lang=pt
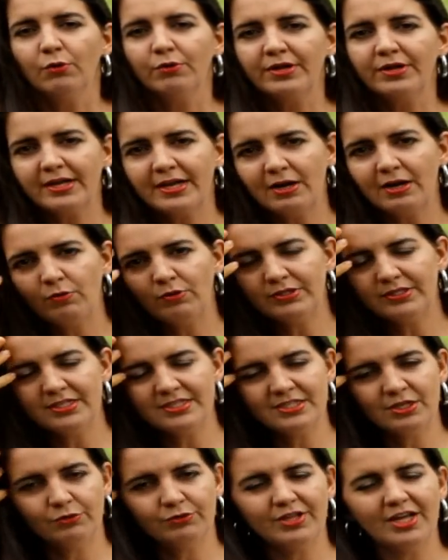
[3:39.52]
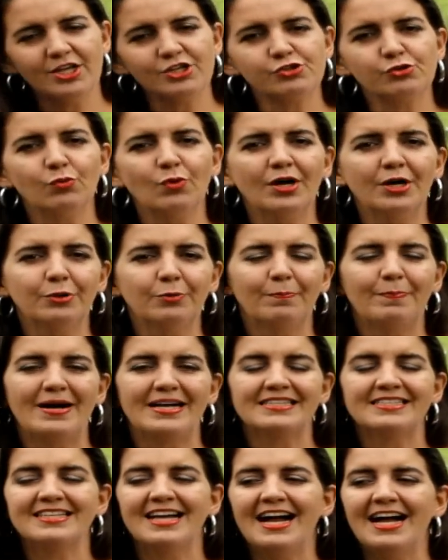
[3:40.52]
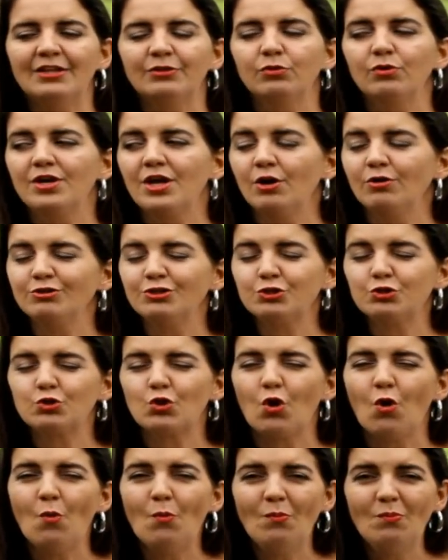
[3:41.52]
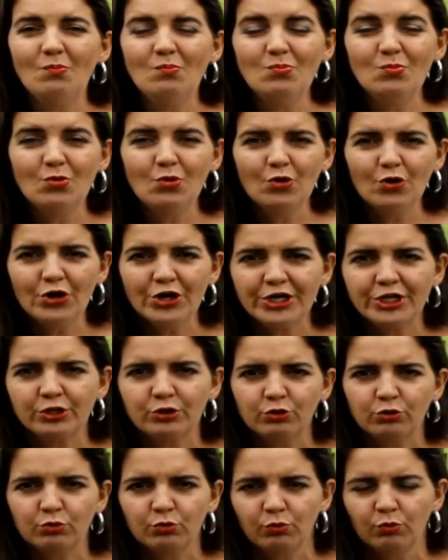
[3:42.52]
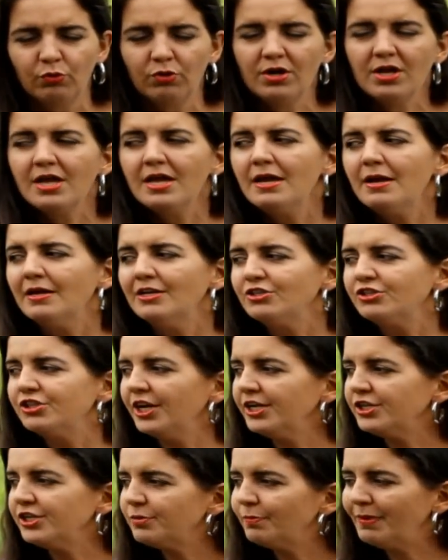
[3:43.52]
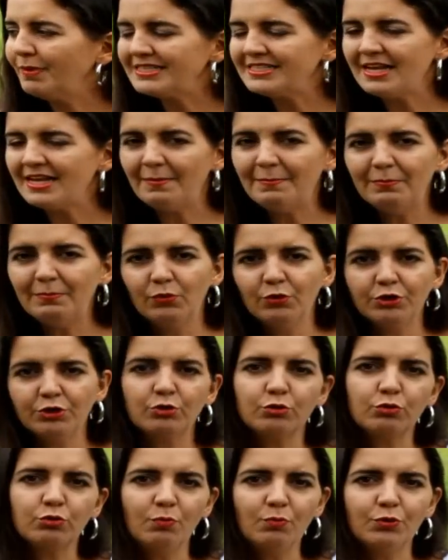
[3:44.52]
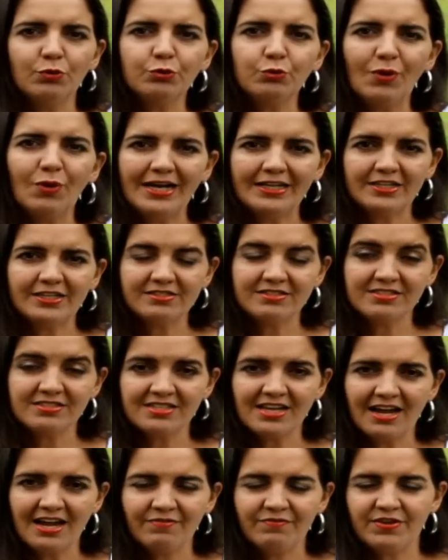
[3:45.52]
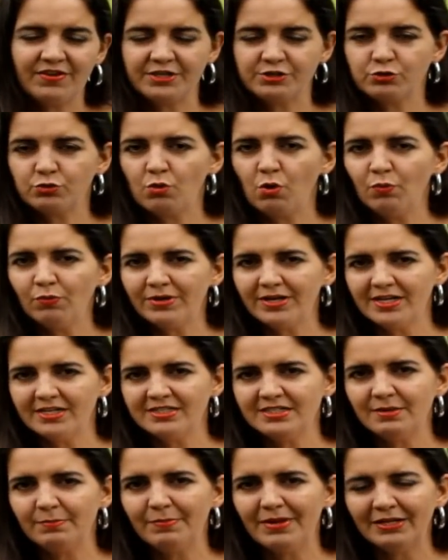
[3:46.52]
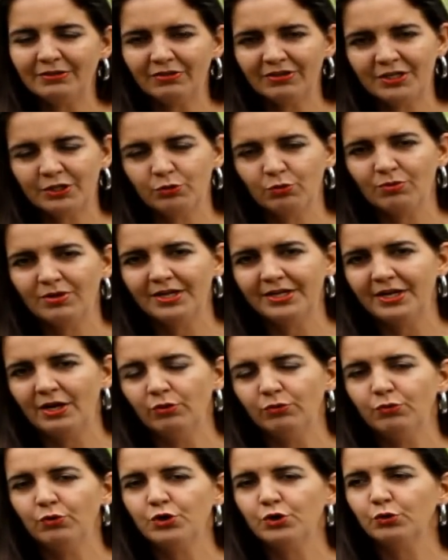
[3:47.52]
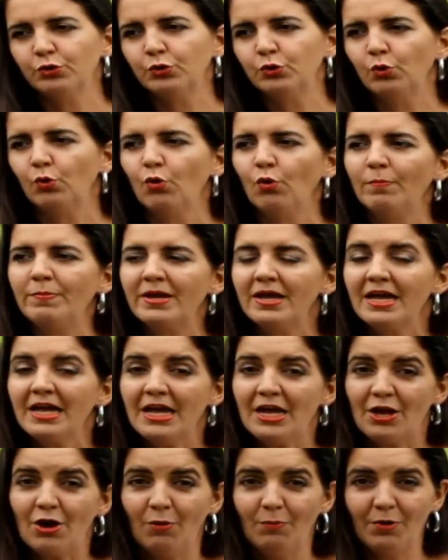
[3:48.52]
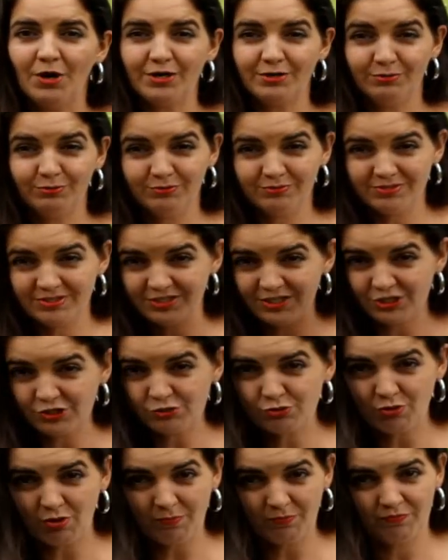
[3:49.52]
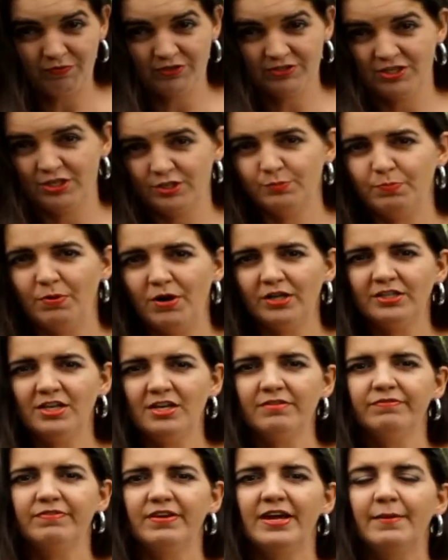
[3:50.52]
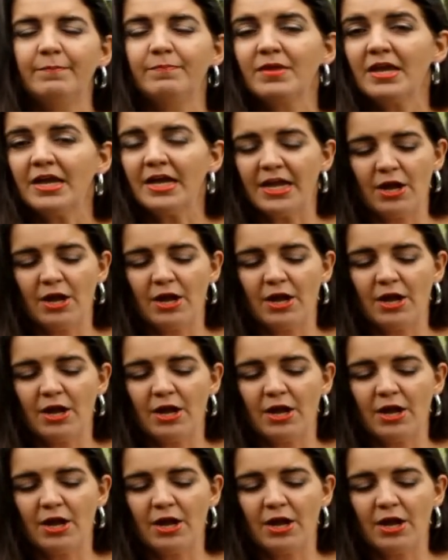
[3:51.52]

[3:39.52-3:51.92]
O que, que aconteceu? Desde o ano passado eu estou muito Gente, mas é muito tumultuada de serviço. Com o crescimento aqui do canal do YouTube, eu moro num sítio, como vocês podem ver.